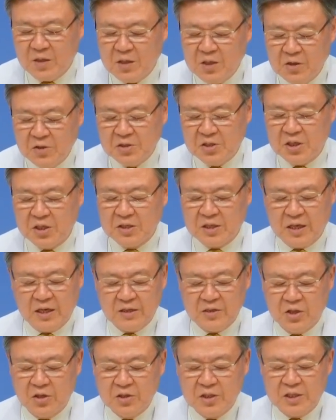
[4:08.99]
이런
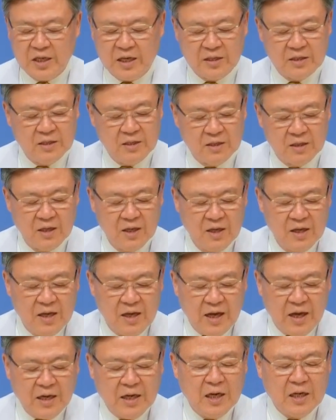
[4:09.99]
세상, 현상은
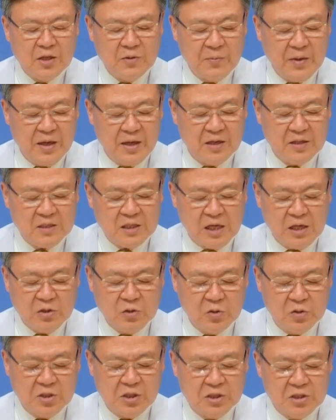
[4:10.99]
하나님의
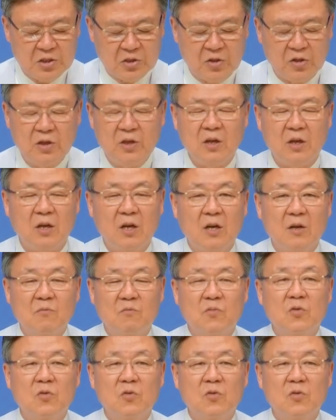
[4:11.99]
창조 질서를